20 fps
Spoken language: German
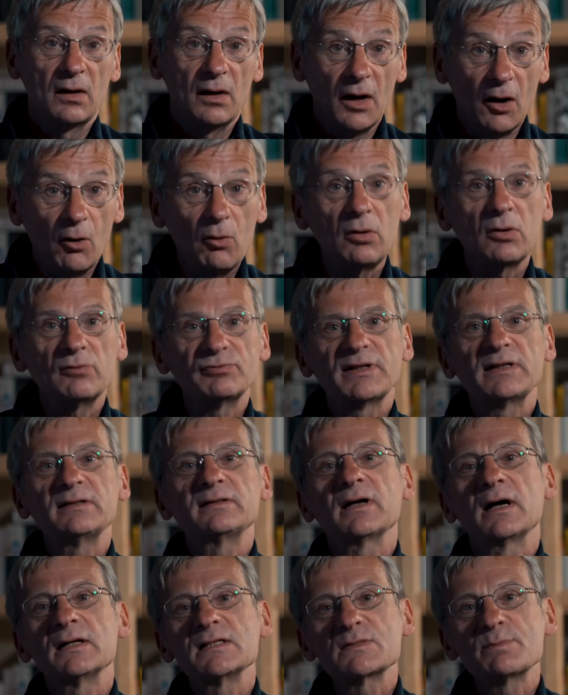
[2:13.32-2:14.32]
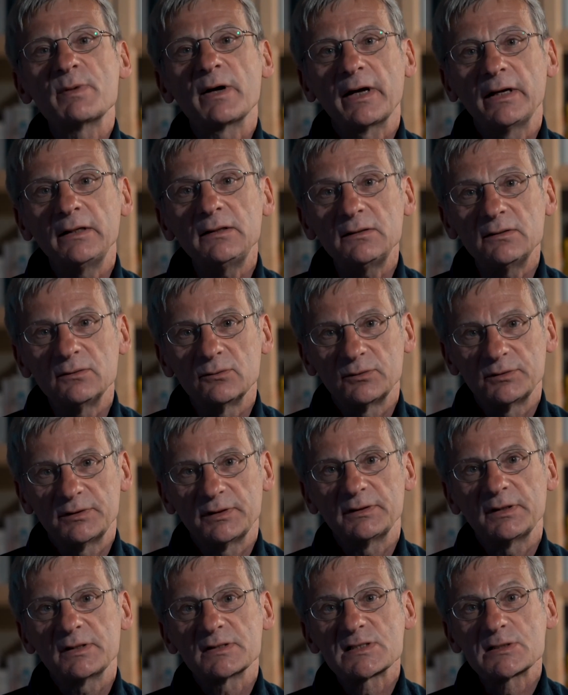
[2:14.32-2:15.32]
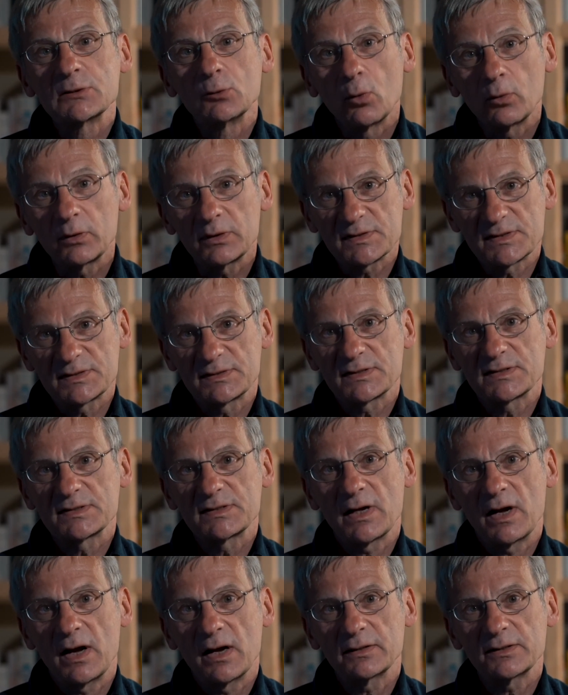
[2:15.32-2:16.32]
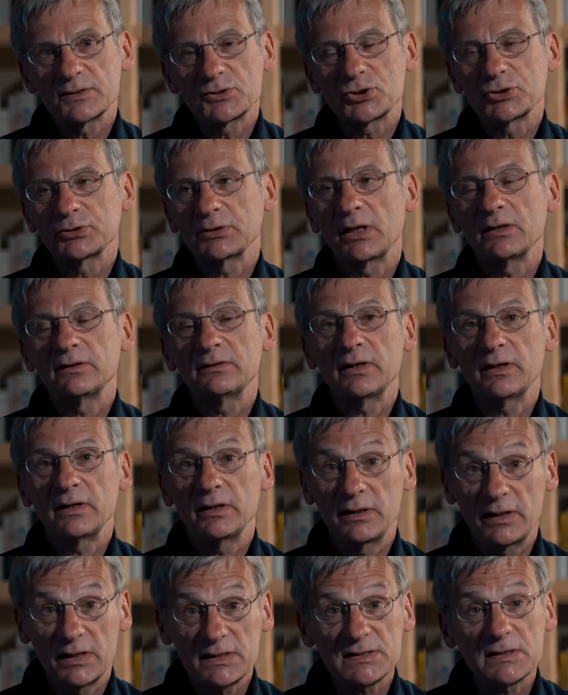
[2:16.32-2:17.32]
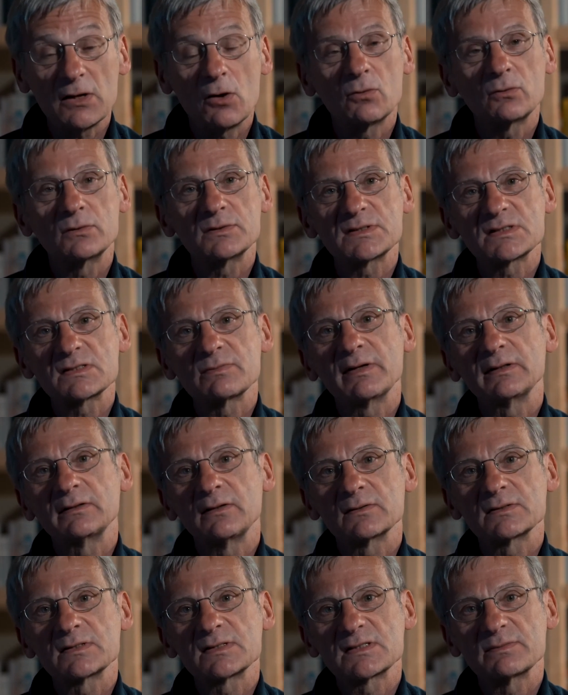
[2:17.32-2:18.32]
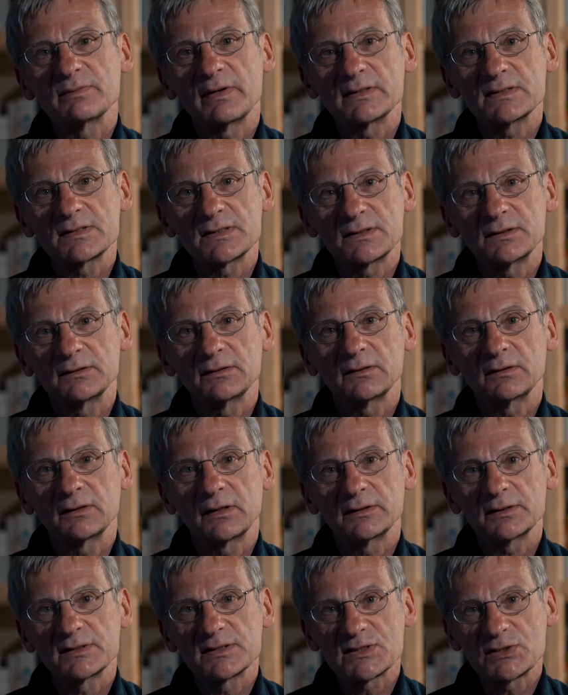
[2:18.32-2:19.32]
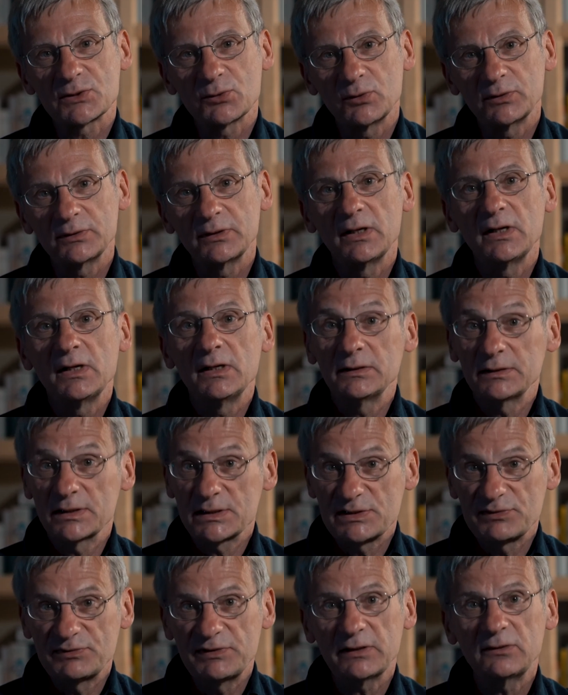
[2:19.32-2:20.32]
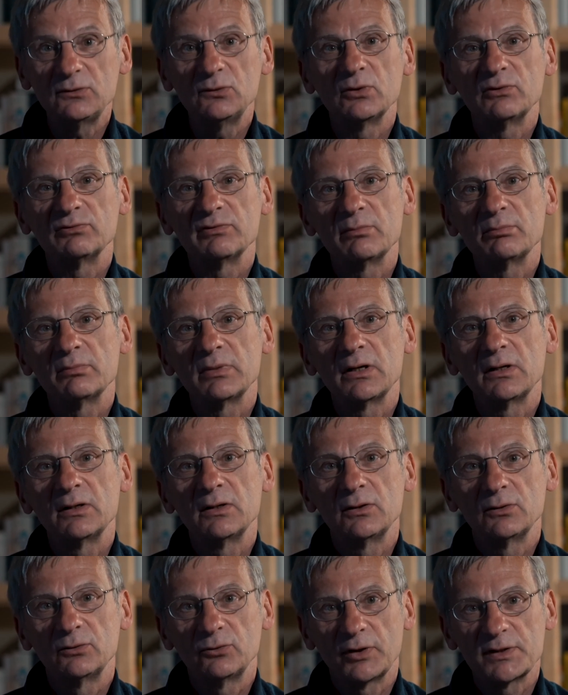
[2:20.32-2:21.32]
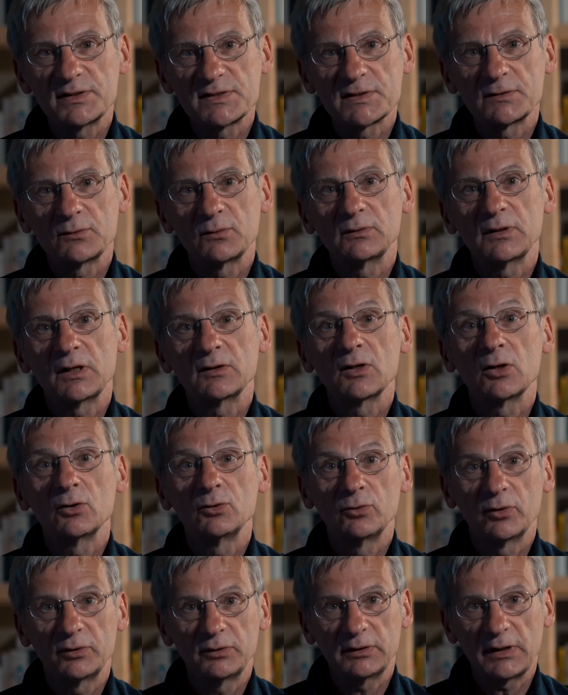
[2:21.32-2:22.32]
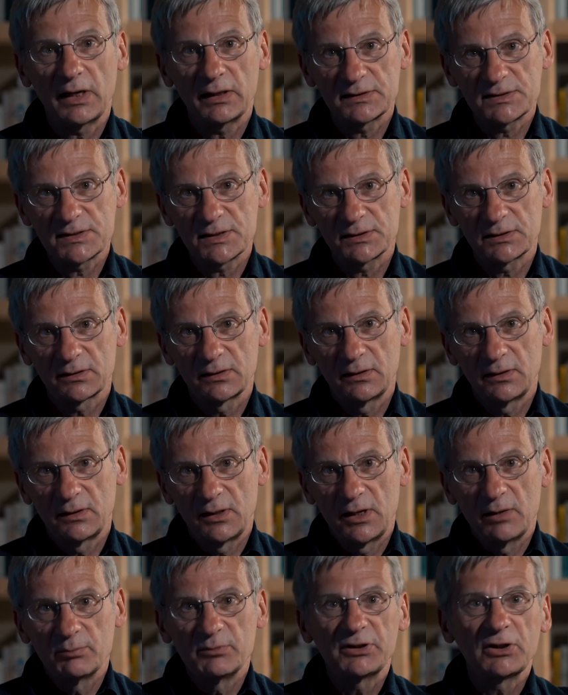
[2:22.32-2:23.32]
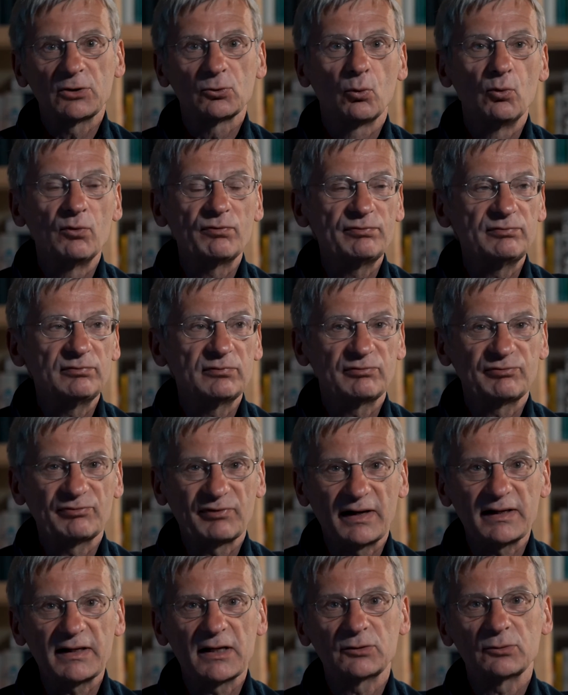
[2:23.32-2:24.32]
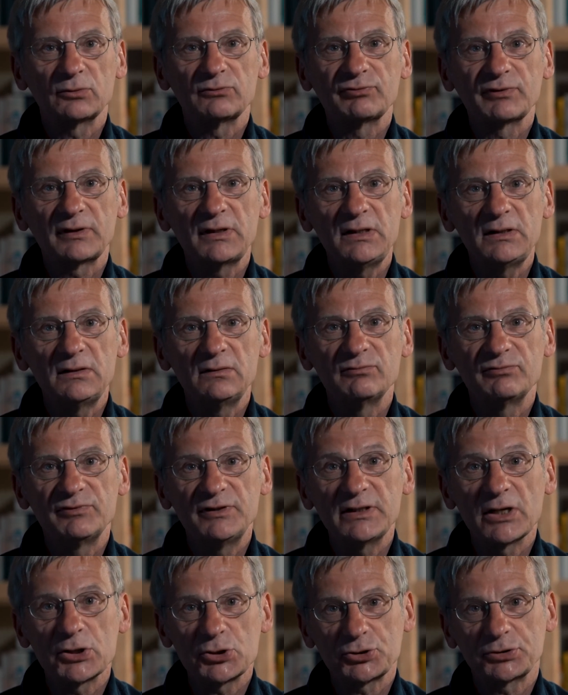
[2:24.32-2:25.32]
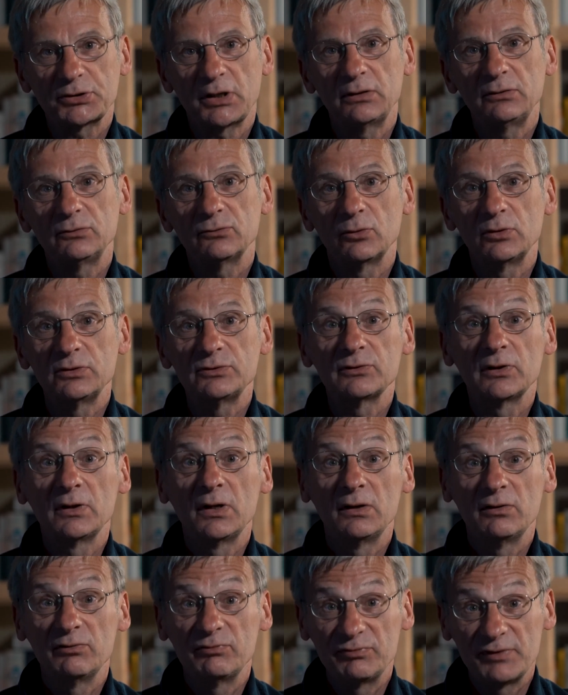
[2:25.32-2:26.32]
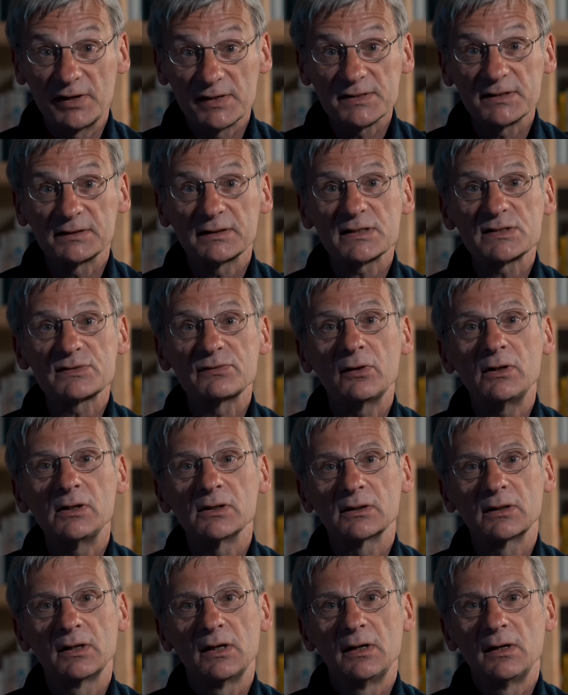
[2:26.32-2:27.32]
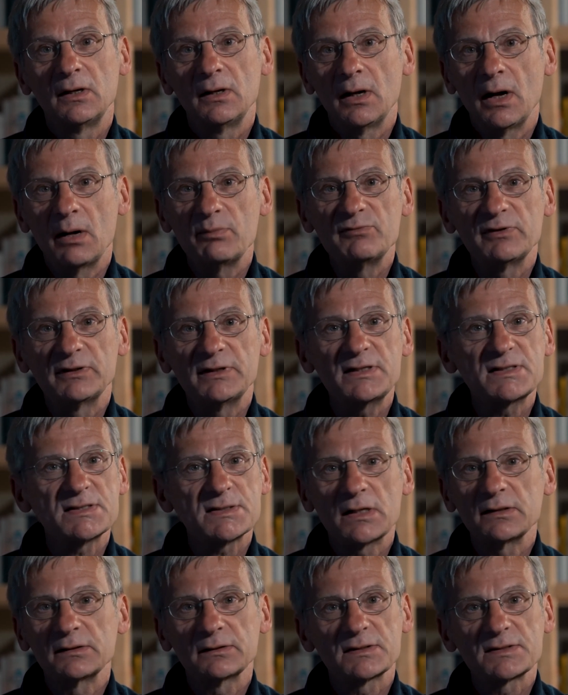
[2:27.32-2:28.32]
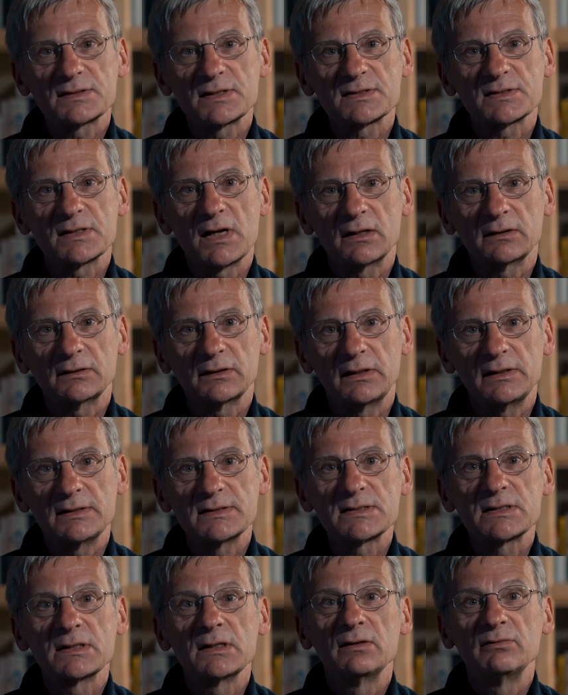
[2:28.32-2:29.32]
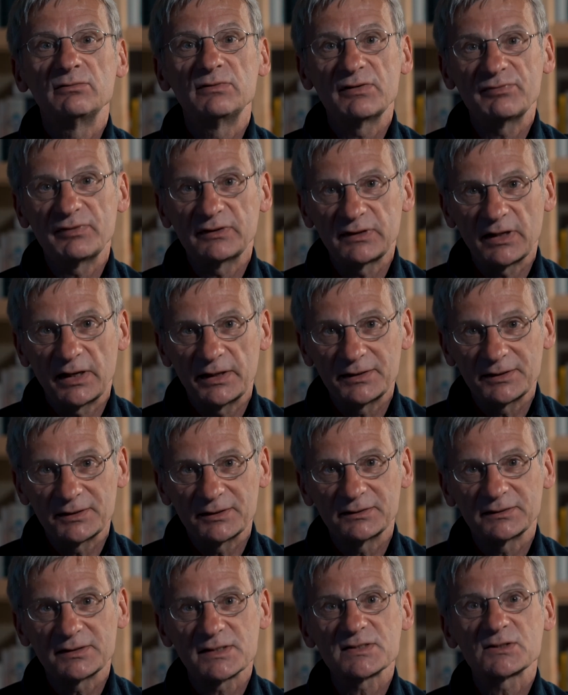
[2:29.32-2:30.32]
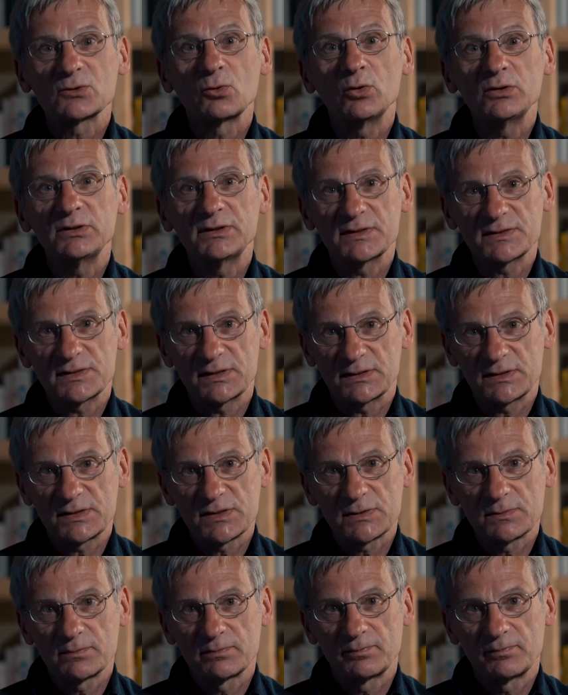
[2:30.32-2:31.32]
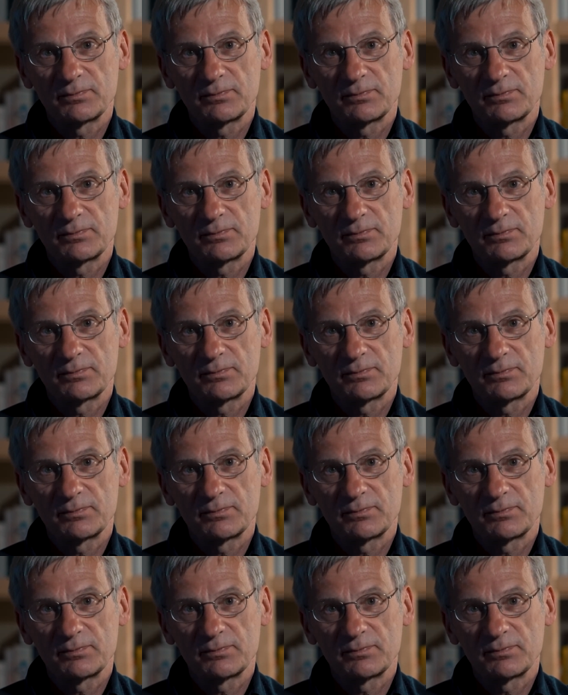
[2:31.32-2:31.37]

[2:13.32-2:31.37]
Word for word: Auch auf den Transparenten und in den Slogans des Tages stand der 1. August 2020 in der Tradition des 4. November 1989. Mit den Rufen Freiheit und Frieden, Widerstand und Wir sind das Volk haben wir nichts anderes gesagt als Wir verteidigen das Grundgesetz.